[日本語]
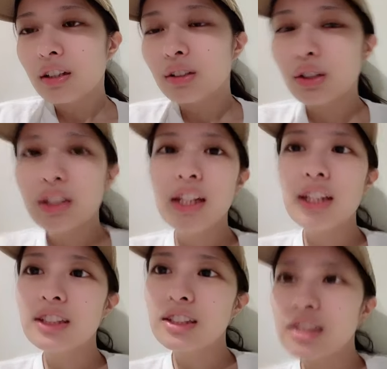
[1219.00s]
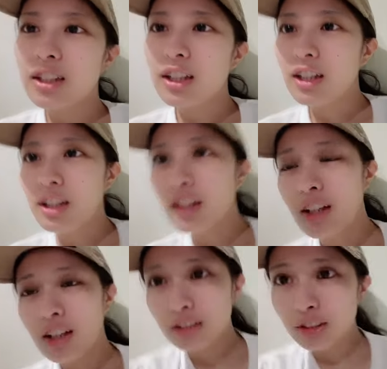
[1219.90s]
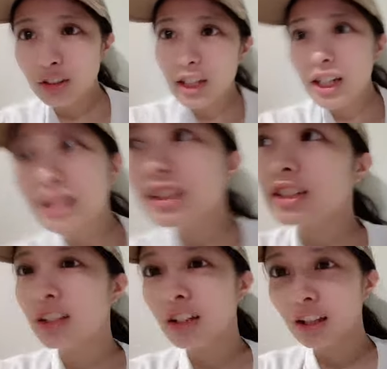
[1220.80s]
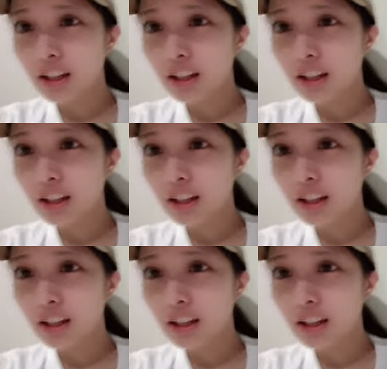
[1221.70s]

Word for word: とりあえず、とりあえず、